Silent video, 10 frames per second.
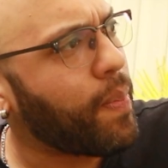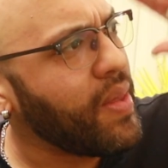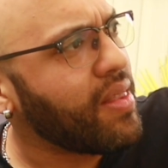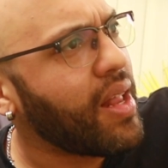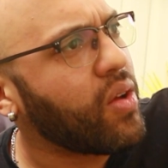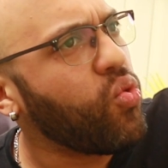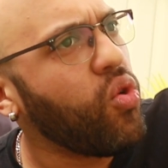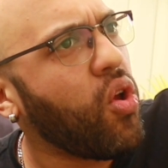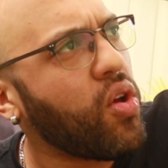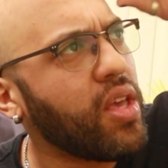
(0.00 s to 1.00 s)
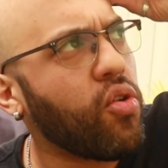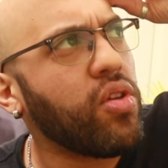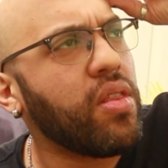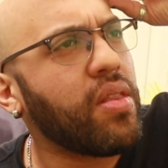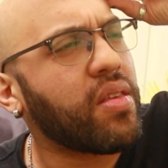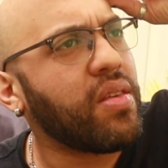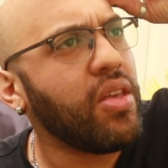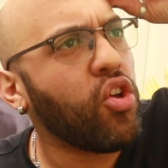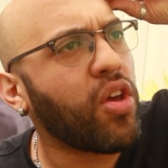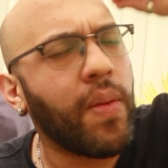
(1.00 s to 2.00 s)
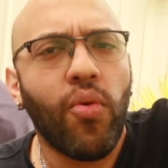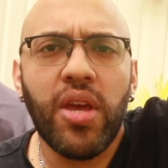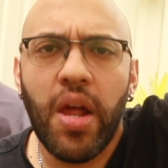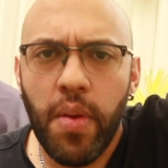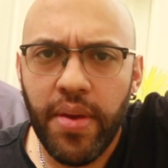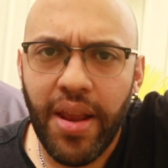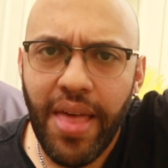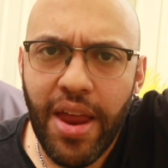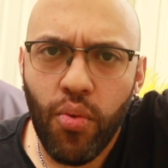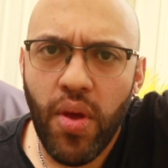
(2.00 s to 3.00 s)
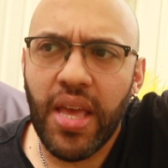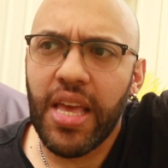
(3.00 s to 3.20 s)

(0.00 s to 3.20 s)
pinta el culo y hoy decido que me voy a ir a vivir a Darwin